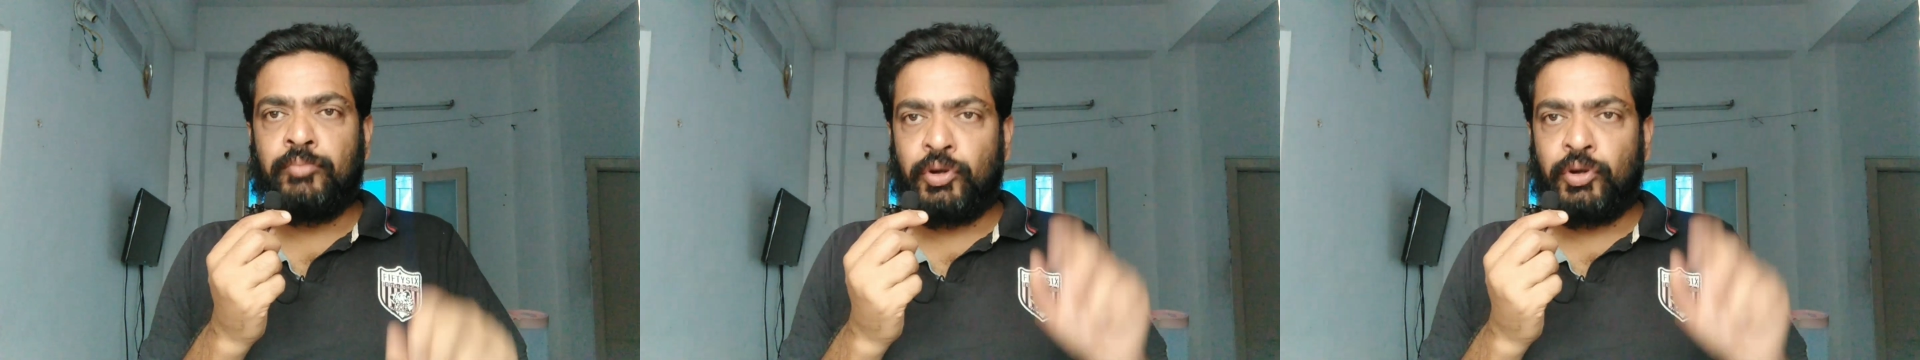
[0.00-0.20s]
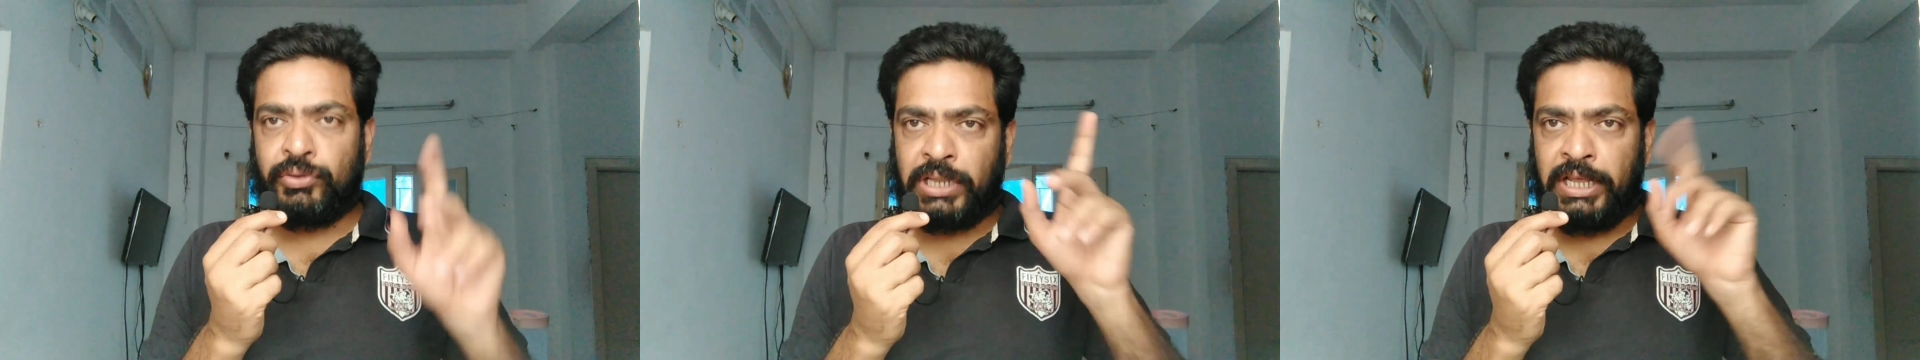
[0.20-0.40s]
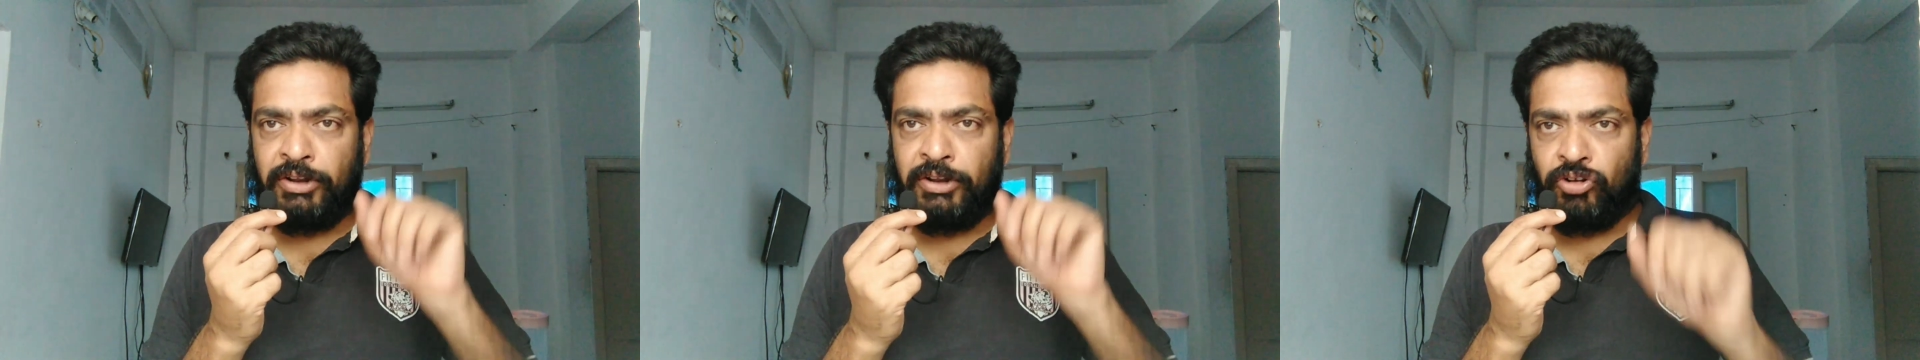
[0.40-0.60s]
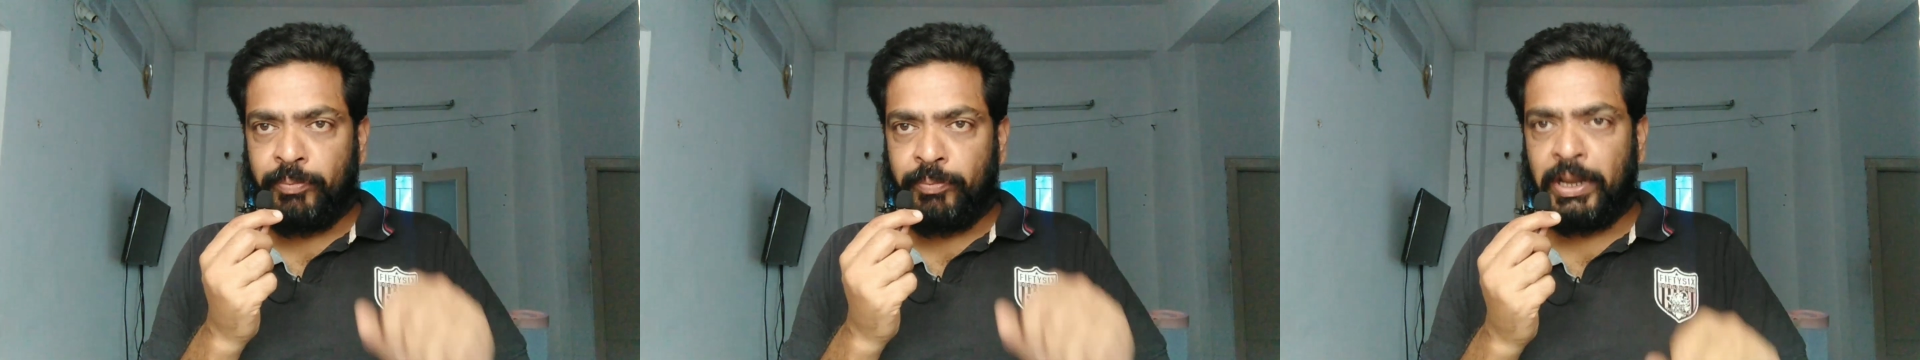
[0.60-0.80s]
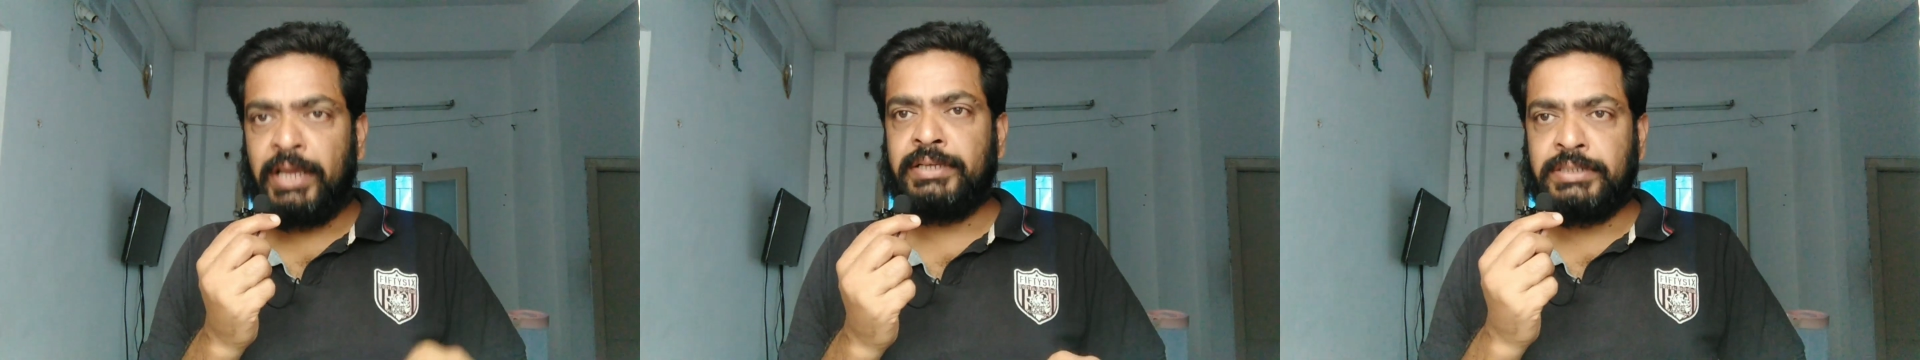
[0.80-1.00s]
మూడు వందల ఇరవై
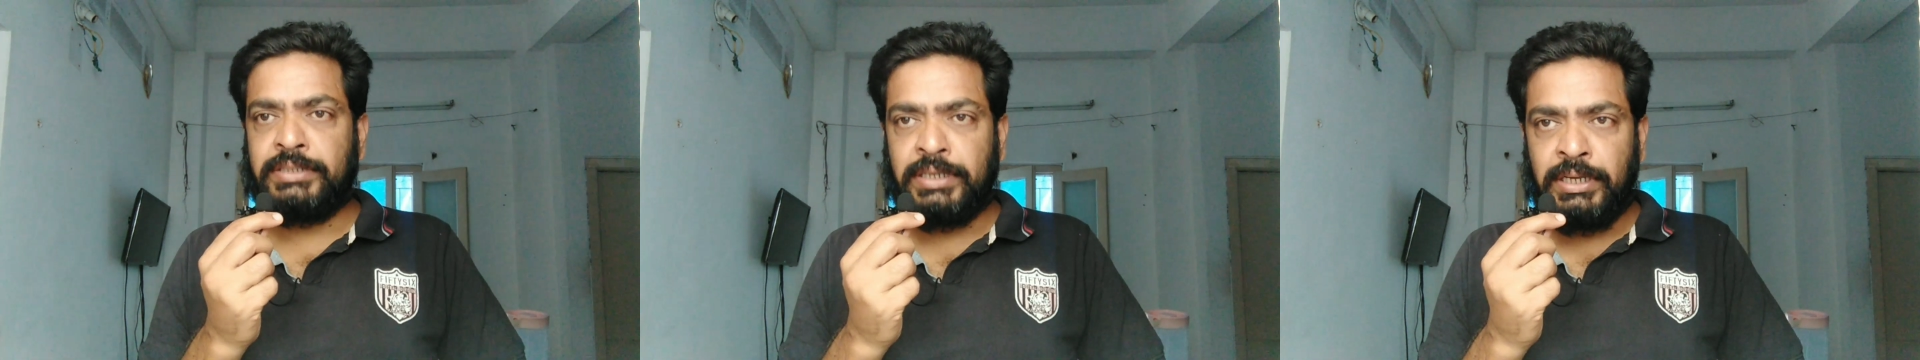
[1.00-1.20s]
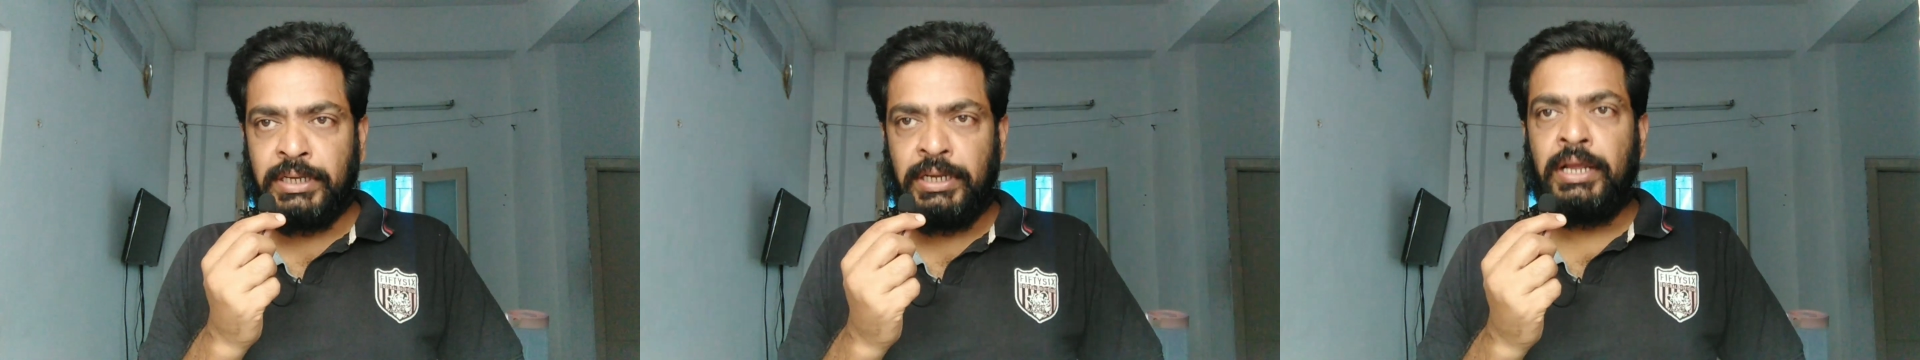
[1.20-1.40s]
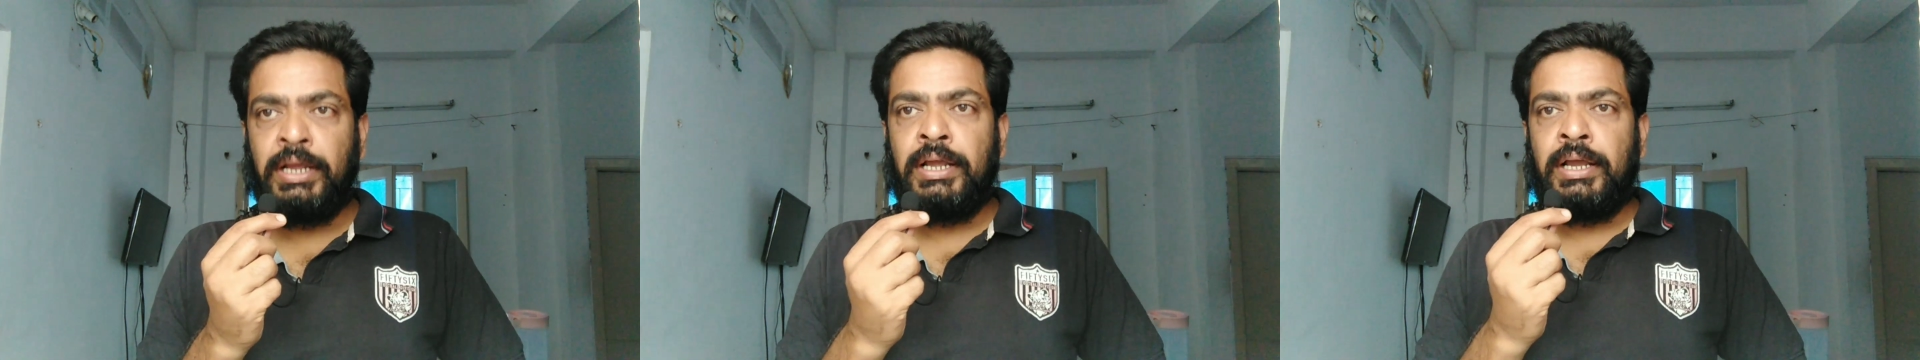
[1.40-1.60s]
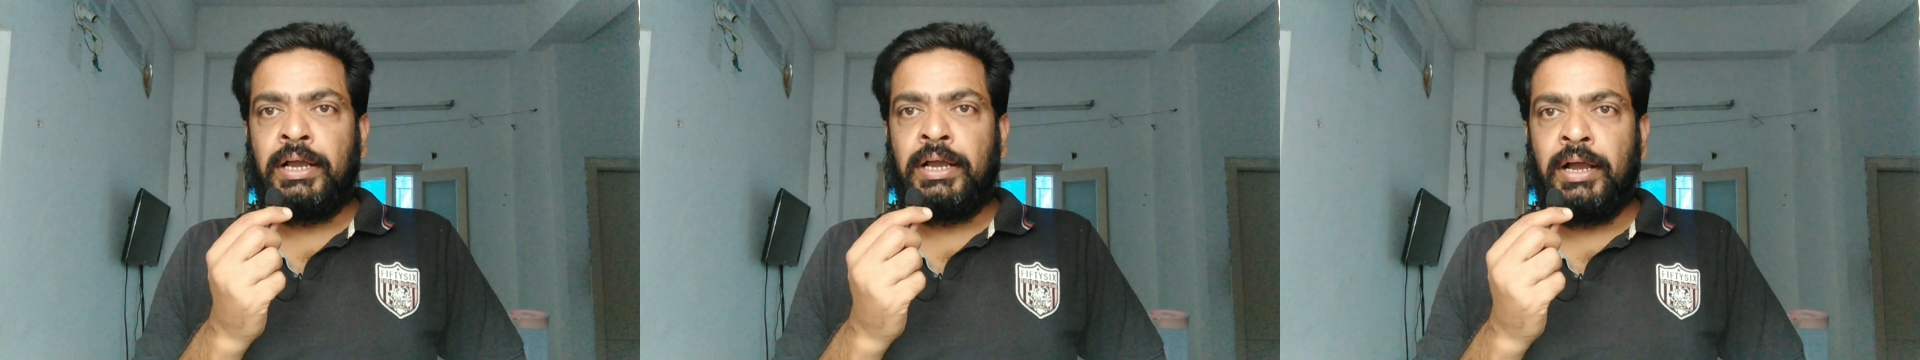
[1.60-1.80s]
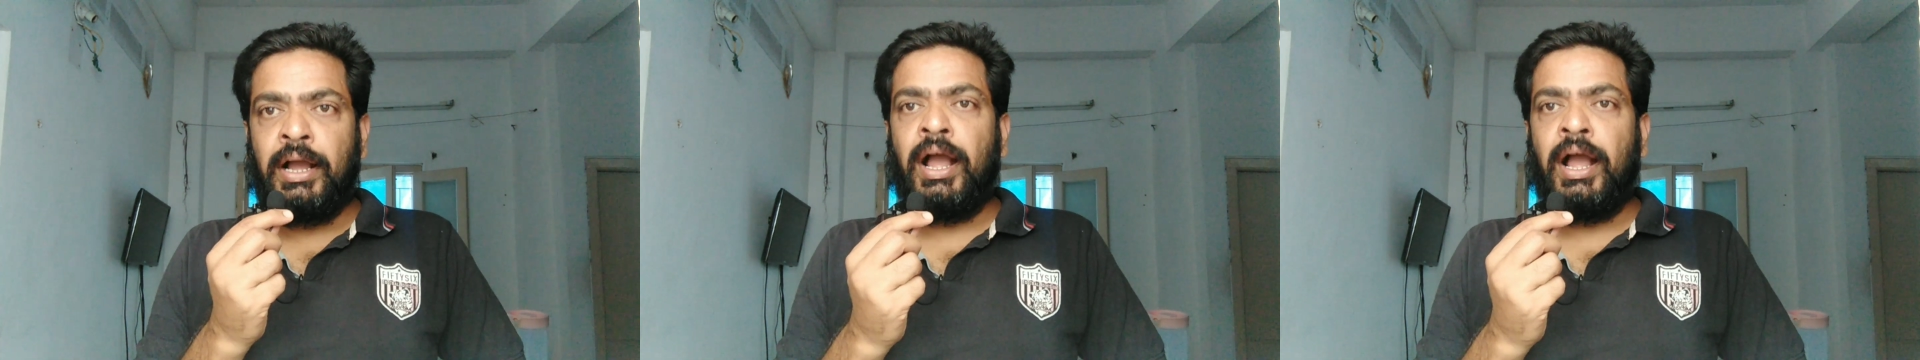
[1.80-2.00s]
రూపాయలు అయింది
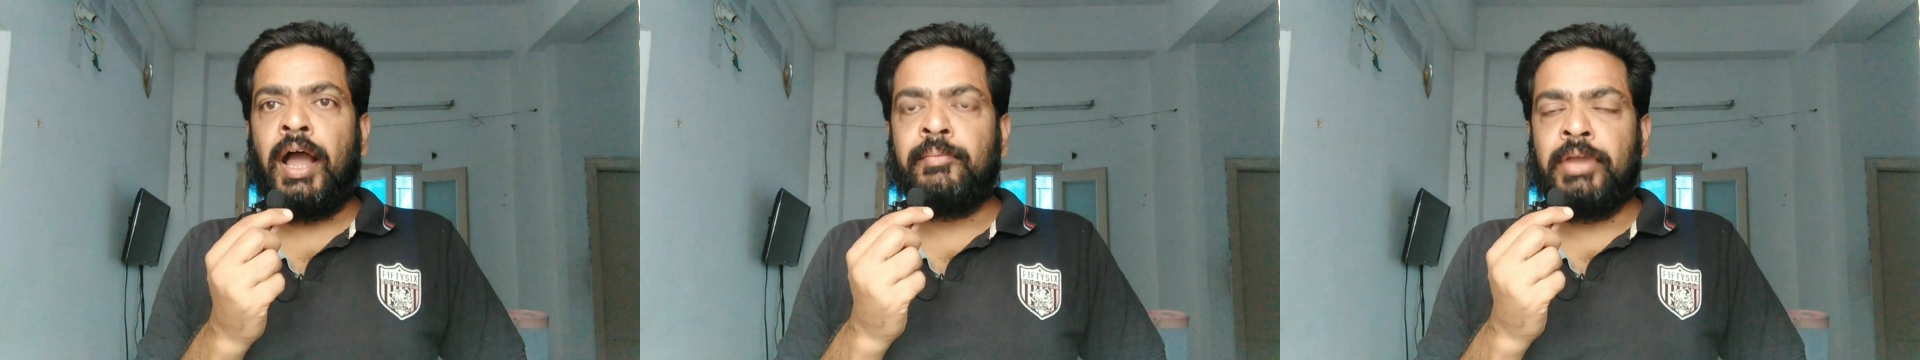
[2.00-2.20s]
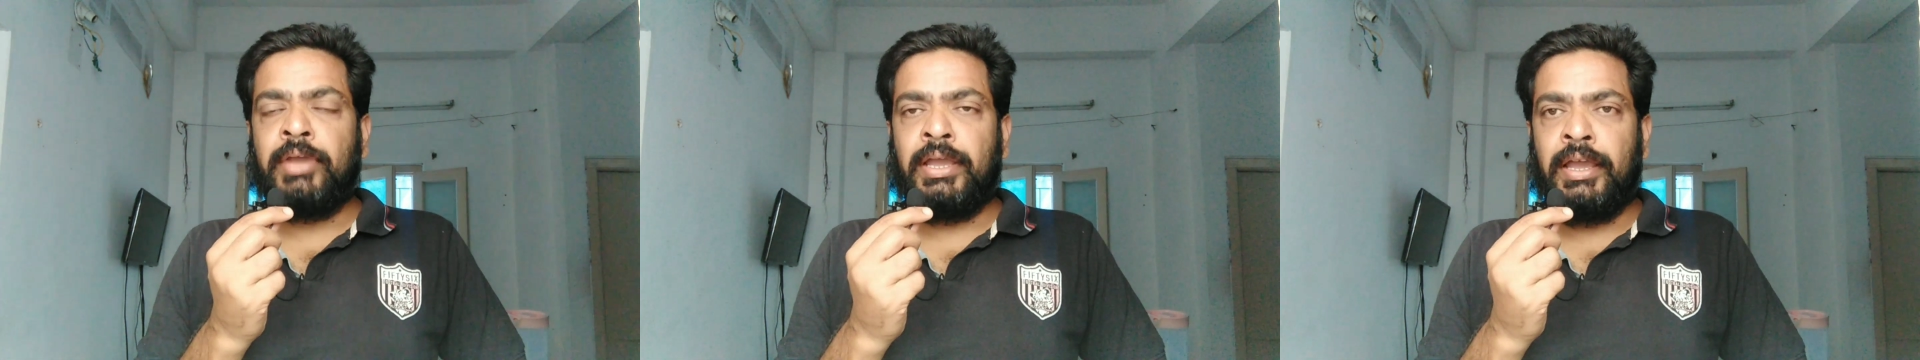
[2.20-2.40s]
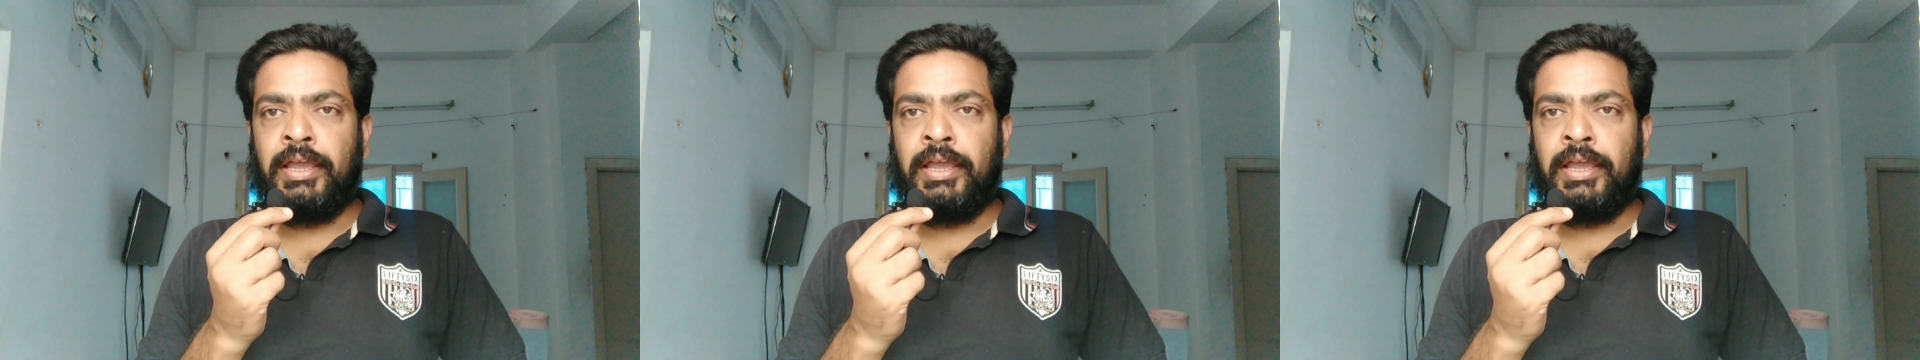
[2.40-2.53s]
ఆమె